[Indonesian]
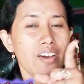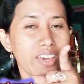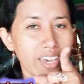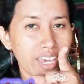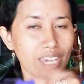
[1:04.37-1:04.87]

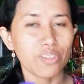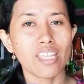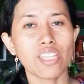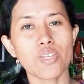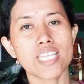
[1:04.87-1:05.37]
oke
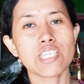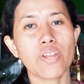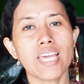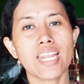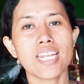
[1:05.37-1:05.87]
ikutin terus
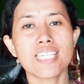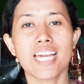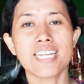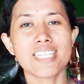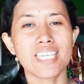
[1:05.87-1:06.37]
keseruan hari ini
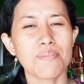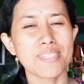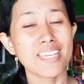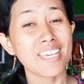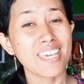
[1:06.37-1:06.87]
jangan di
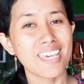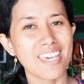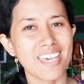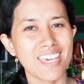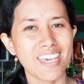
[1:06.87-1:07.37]
skip
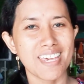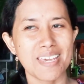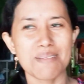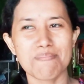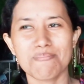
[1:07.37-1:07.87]

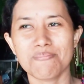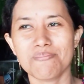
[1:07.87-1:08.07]
skip